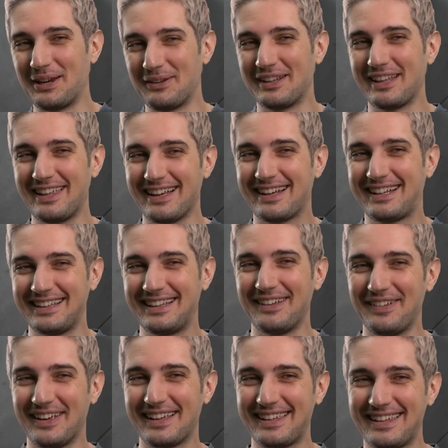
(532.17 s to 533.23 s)
dönemde yakın
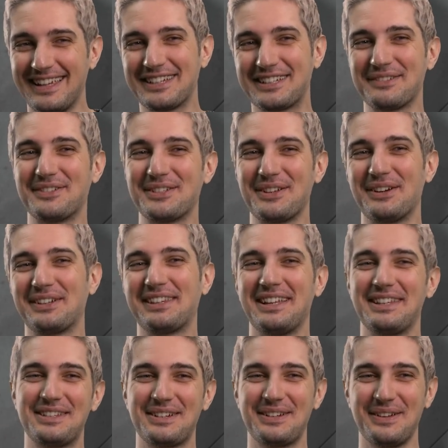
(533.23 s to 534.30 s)
demek yaşımız
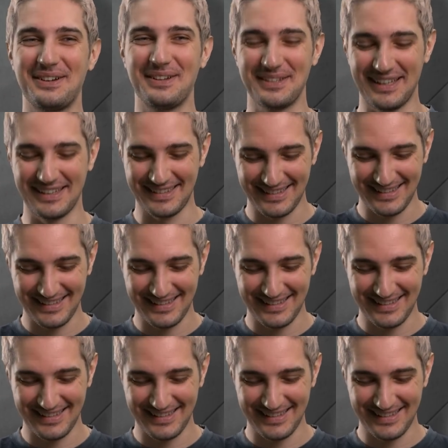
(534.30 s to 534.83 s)
ortaya çıkıyor ona.